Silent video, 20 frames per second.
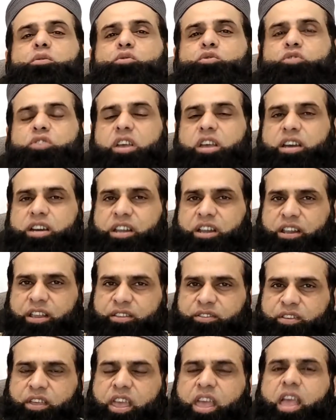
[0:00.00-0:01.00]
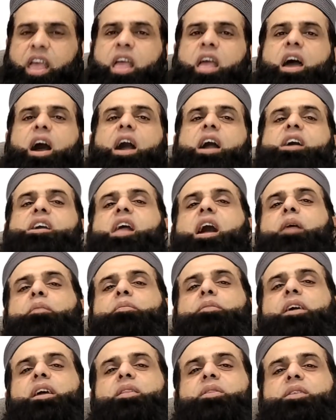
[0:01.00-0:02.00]
उसके करने से अगर
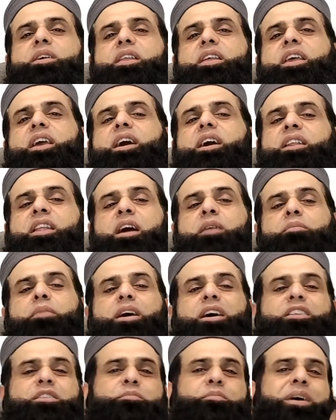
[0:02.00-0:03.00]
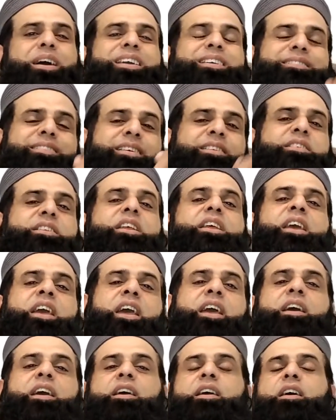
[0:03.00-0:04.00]
आपके अंदर ये अलामत पाई जाती
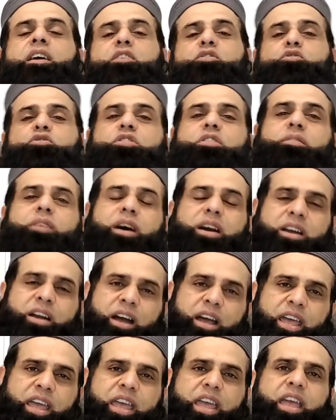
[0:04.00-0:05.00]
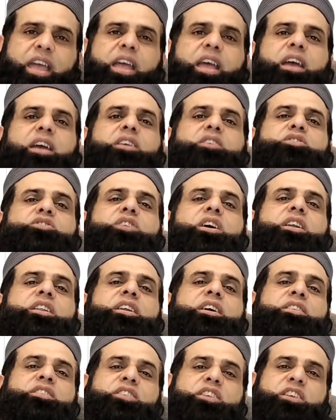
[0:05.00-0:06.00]
हैं तो दवा खाएँ इन
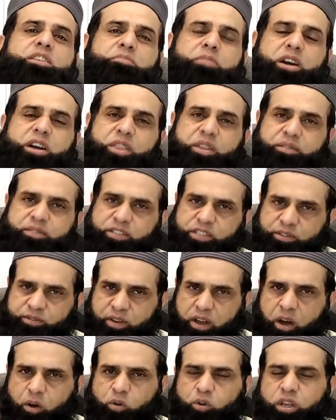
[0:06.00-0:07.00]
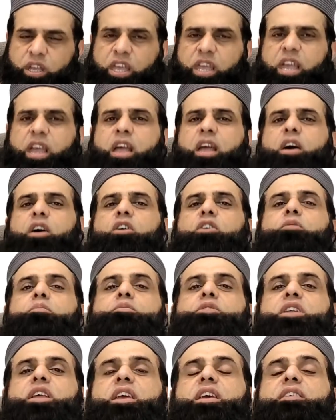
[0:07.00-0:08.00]
शाला तीर बहदफ शिफा होगी और
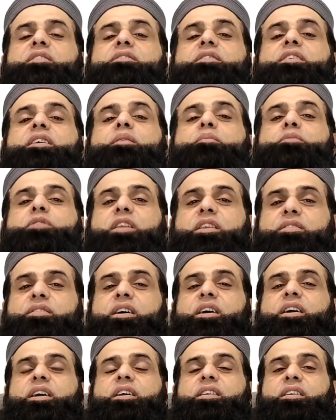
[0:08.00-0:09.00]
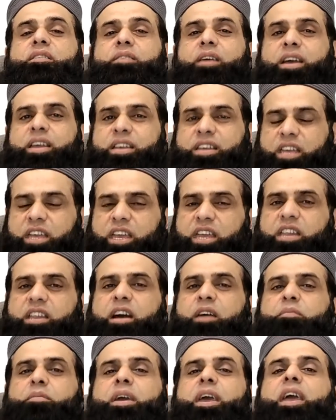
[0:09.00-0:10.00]
मरीज़ या मरीज़ा के
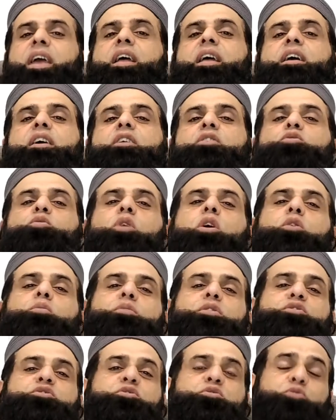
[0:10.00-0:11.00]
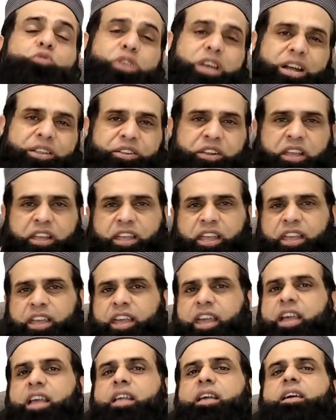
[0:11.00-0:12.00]
लवाहकिन हमें दुआओं में ज़रूर याद
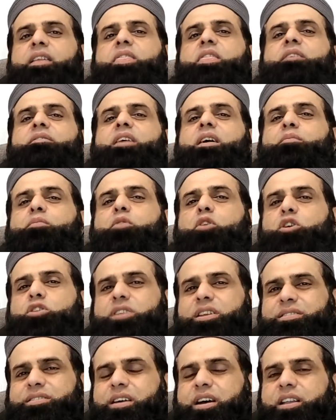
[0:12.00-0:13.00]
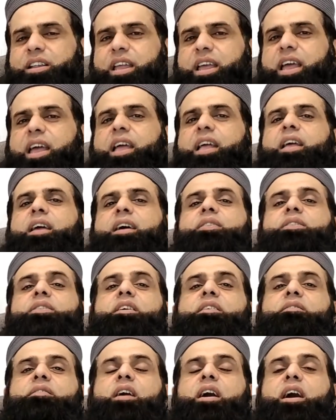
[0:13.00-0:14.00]
रखेंगे दवा बहुत आसान है
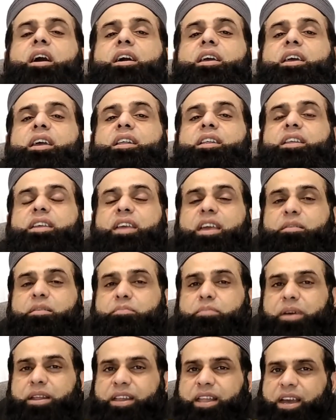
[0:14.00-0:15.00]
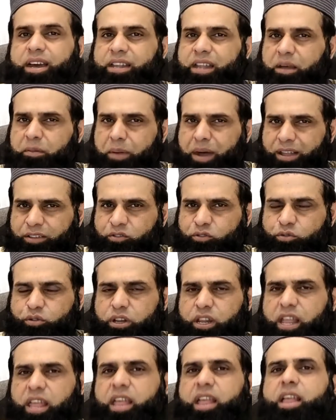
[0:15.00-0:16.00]
दवा के लिए पहले अलामत
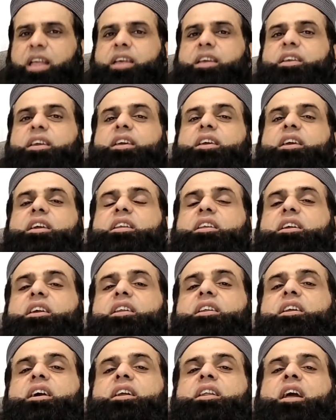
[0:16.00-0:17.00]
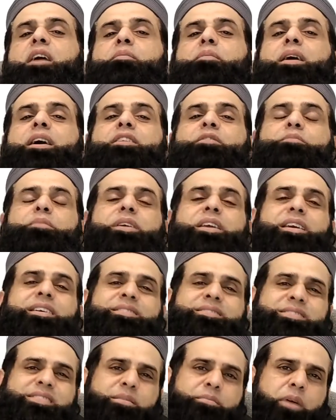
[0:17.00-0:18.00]
सुन लें कि किन किन अलामत में
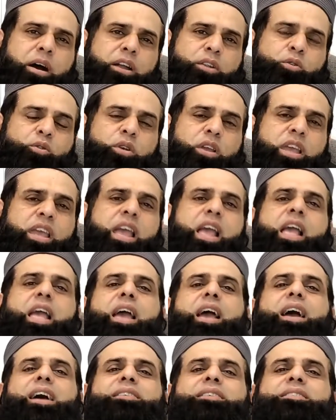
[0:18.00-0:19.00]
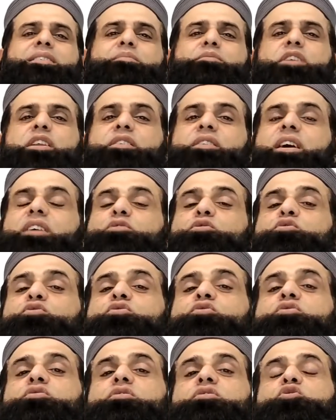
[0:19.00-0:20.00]
ये इस्तेमाल होगी ऐसी मरीज़ा जो
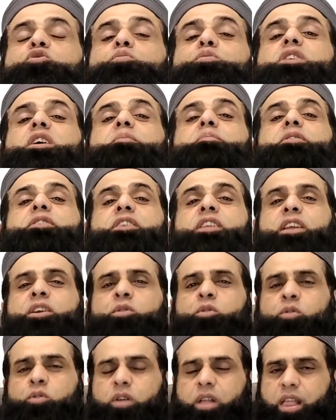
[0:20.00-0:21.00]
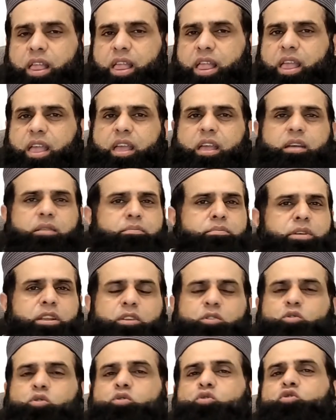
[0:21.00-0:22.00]
दुबली पतली हो
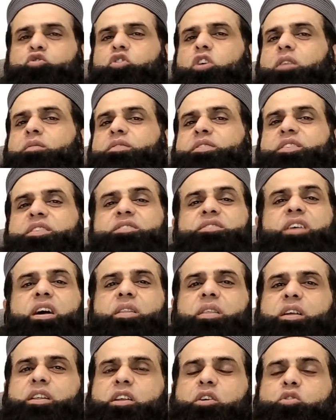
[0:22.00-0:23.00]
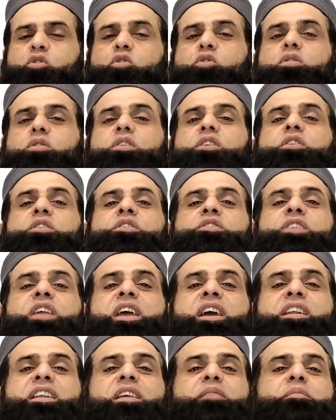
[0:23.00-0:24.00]
बिल्कुल उसका वज़न ज़्यादा ना हो और
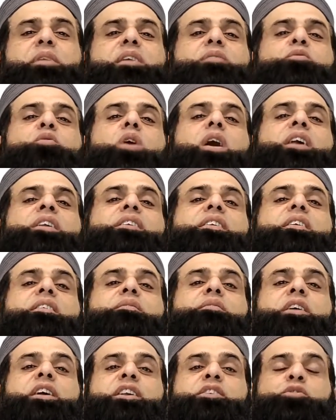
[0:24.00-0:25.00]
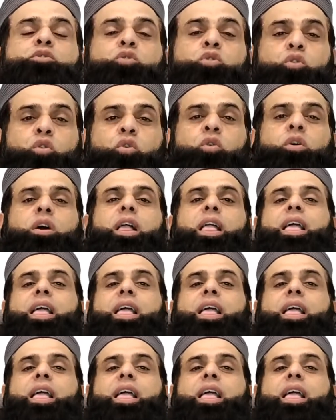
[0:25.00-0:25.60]
देखने में वो अंडर वेट हो